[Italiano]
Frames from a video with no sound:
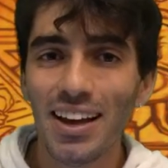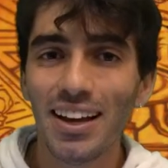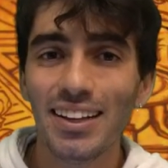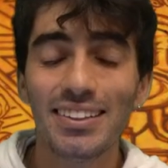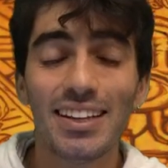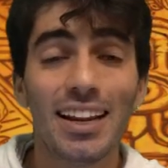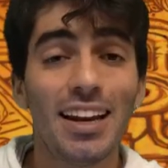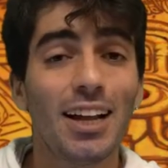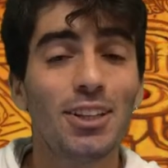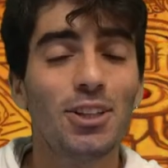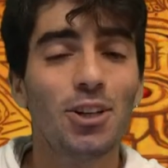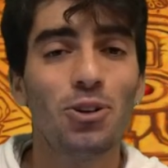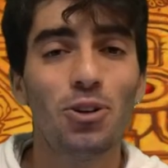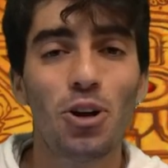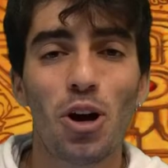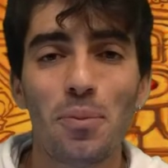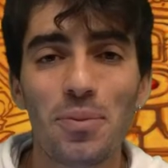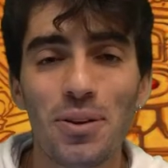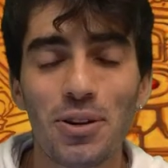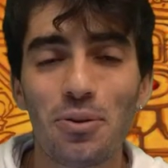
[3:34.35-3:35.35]
Del lato
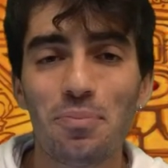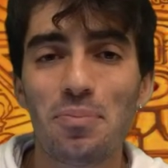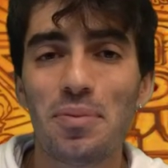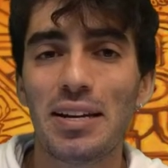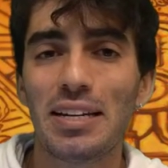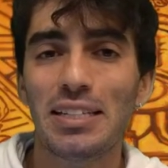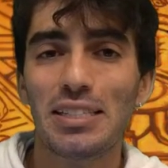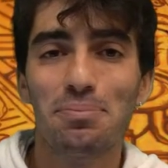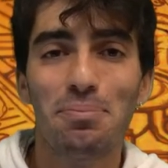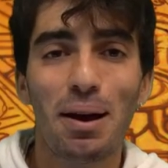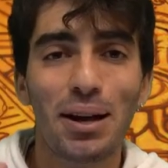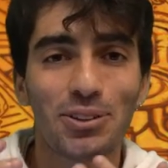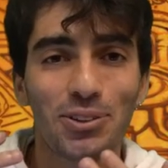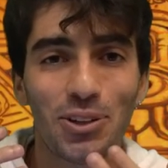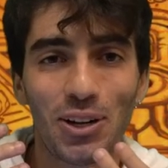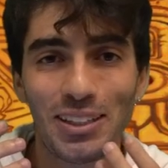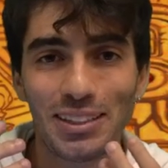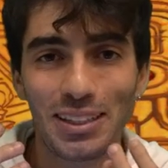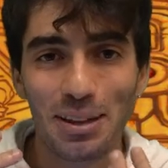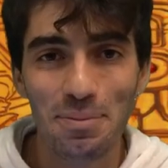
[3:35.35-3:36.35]
economico me ne
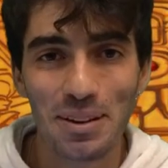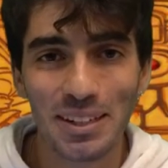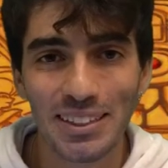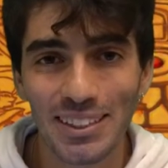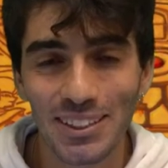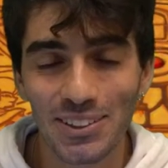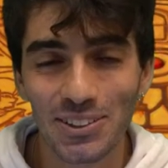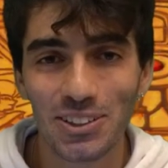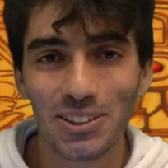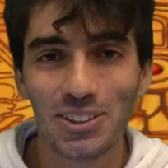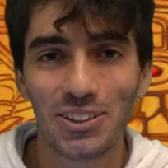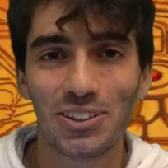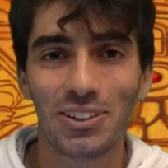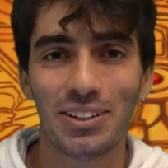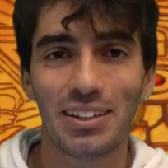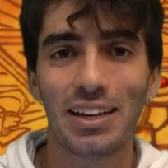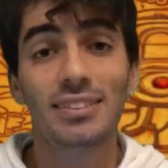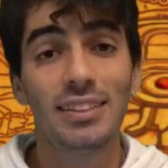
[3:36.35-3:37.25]
sbatto altamente i coglioni.